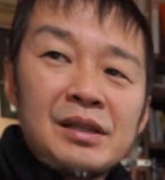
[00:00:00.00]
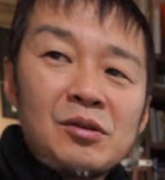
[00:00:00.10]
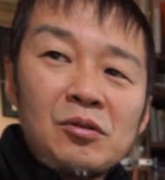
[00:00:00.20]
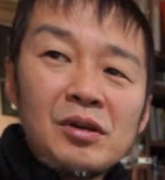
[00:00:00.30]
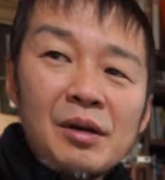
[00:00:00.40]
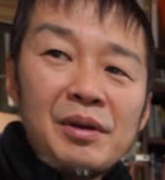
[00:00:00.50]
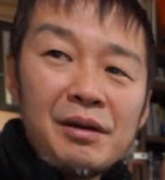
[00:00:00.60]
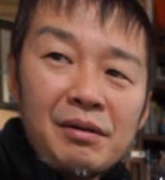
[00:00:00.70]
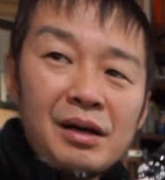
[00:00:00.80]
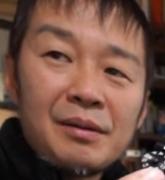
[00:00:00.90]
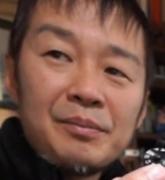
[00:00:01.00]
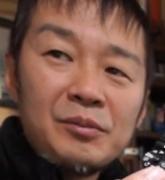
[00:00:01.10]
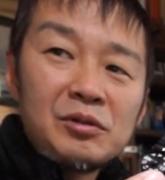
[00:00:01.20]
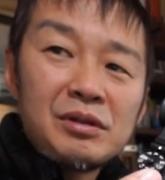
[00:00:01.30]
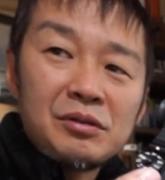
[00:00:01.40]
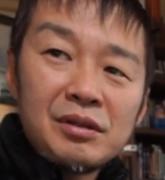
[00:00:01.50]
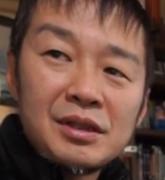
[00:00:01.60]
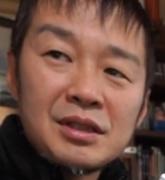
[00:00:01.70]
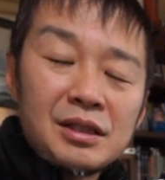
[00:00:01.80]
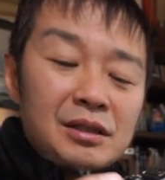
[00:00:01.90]
でこのカメラは僕はどうやっ
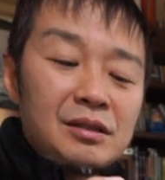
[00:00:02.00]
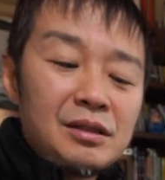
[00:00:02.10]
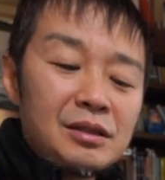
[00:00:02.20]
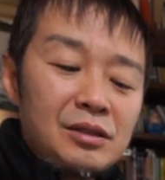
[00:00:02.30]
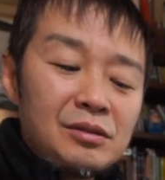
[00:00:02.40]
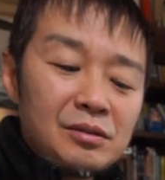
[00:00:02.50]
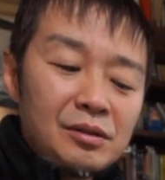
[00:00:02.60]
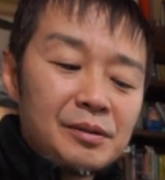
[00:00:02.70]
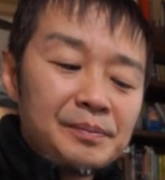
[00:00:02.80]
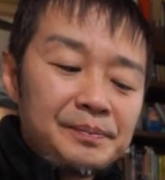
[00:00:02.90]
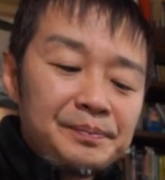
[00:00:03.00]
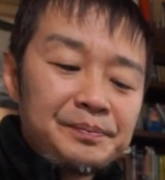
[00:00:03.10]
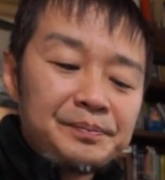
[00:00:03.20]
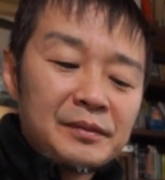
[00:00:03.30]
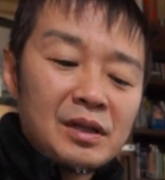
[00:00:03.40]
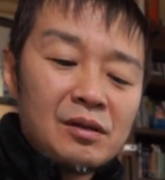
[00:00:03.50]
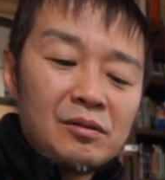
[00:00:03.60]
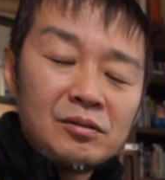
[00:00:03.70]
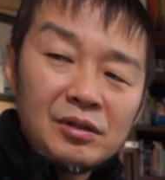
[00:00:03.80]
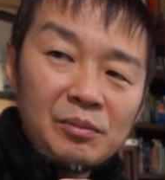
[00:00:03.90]
て使ってるかっていうと
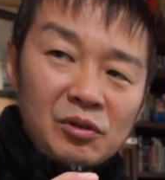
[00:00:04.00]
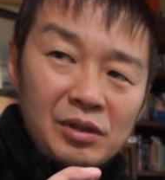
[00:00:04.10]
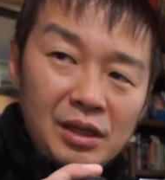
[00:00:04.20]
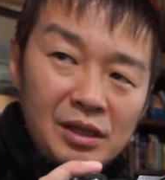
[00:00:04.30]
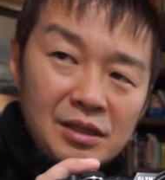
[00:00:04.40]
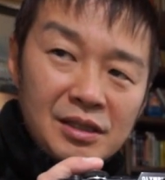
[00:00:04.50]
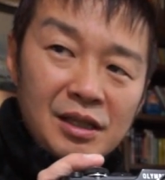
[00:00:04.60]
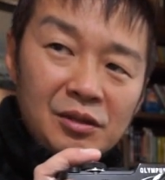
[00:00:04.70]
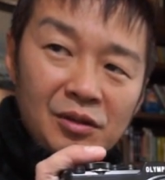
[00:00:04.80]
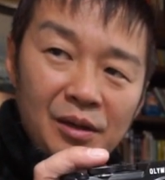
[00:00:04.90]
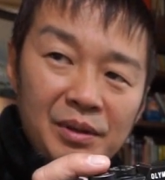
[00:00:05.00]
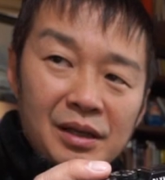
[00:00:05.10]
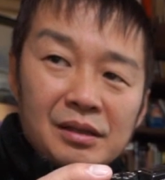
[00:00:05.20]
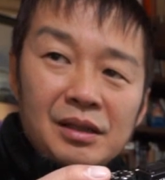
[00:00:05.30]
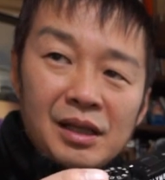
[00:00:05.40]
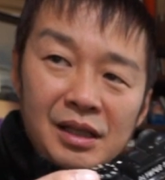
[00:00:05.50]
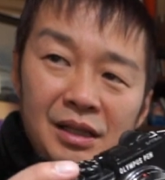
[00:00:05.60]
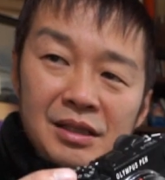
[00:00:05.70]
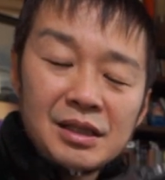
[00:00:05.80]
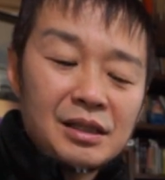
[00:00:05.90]
本当にもうインスタントカメラ的
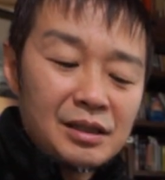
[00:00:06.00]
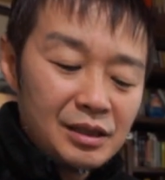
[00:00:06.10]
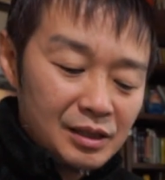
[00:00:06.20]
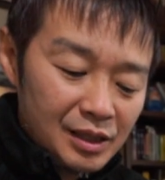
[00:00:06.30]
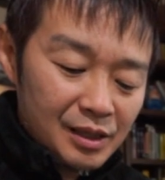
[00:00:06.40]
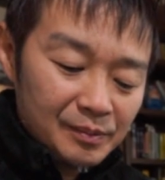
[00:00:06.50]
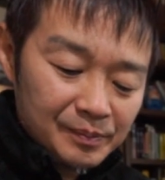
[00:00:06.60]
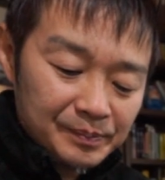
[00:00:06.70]
に使っていて